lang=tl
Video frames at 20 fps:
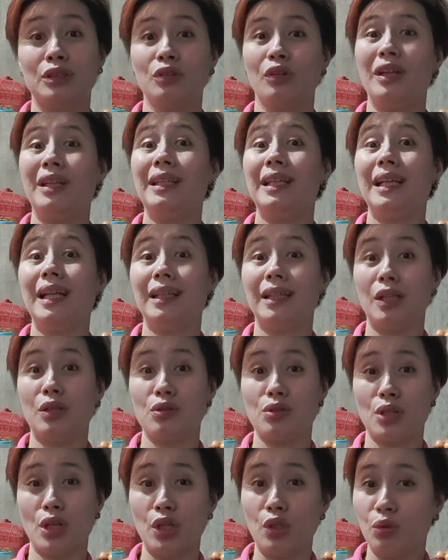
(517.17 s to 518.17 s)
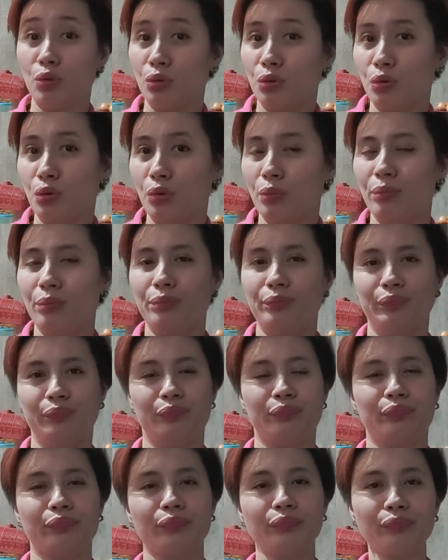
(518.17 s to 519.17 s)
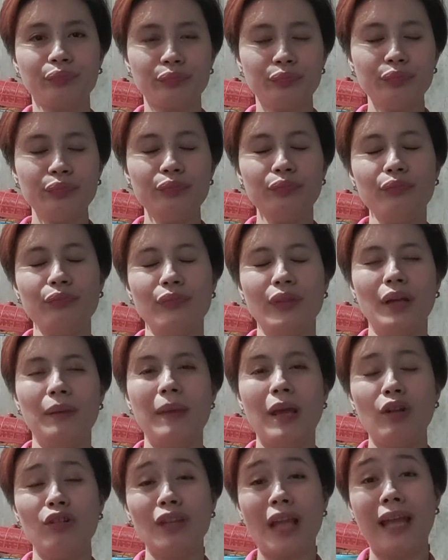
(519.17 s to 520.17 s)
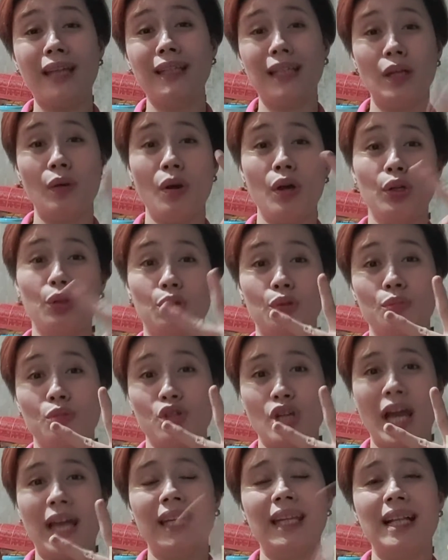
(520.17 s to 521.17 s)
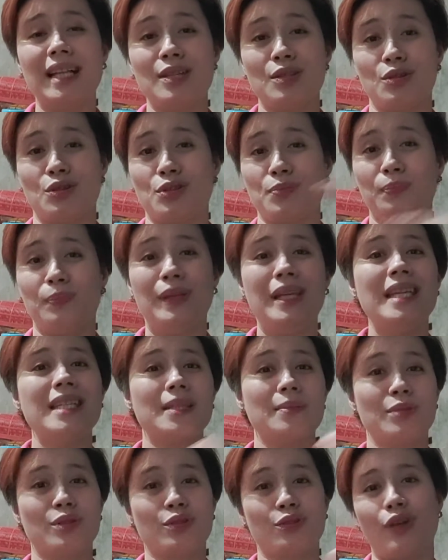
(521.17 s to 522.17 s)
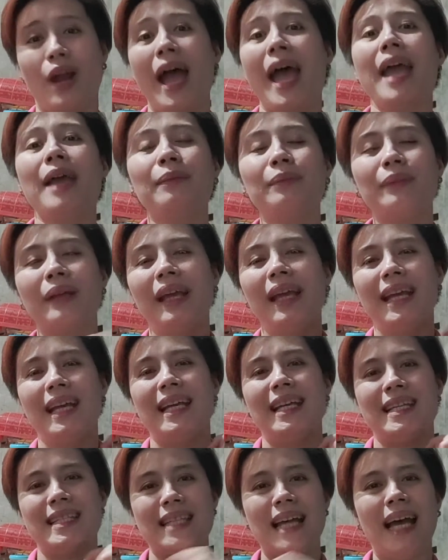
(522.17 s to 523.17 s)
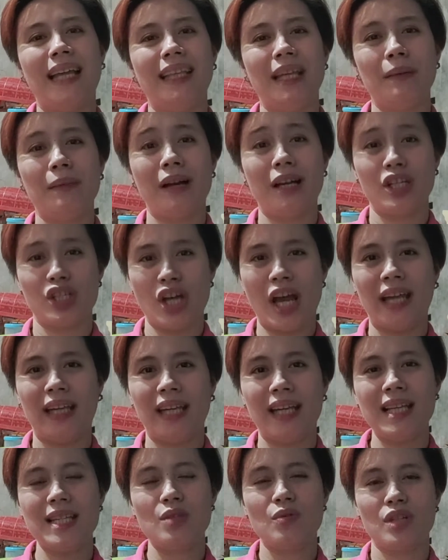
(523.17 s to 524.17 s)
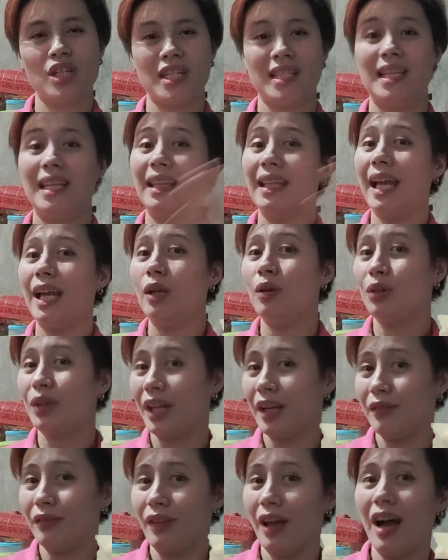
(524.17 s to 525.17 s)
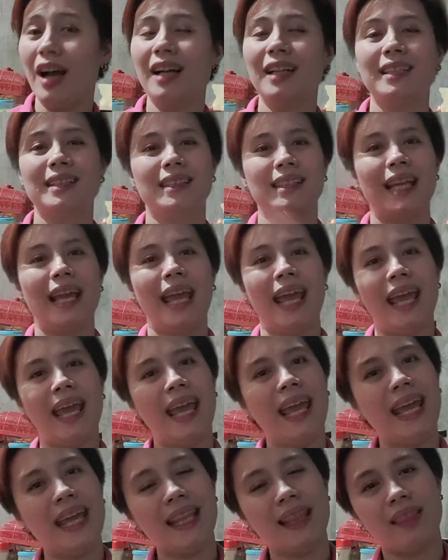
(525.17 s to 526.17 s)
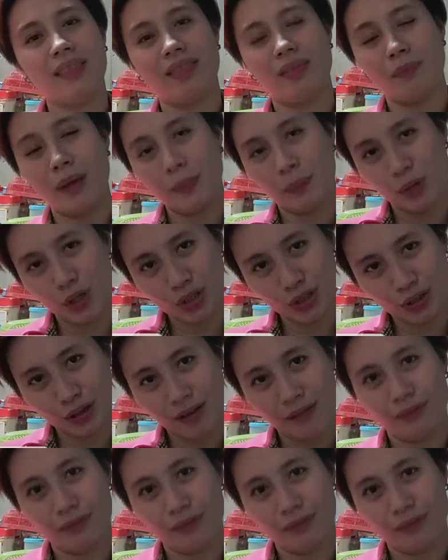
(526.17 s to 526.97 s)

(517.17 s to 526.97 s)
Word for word: no, hindi lang dito sa YouTube. Meron tayong dalawang YouTube channel, so please subscribe sa ating mga channels, which is Inday Lucring Vlogs And my personal